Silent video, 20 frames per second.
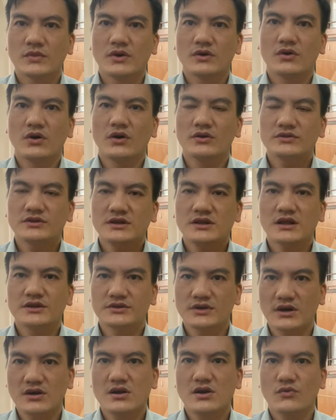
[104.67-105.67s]
đó chính là
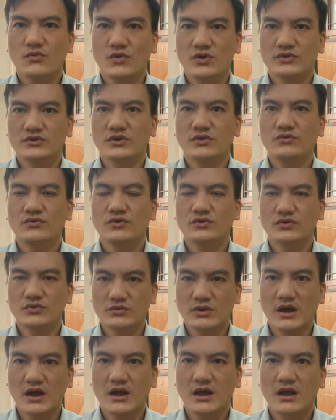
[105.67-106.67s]
chất lượng cuộc sống của chúng
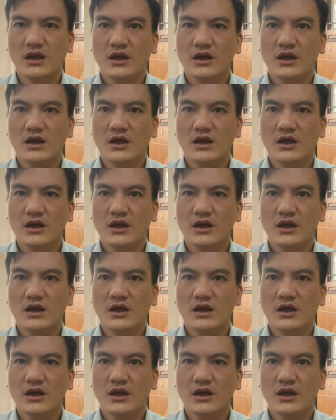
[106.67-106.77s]
ta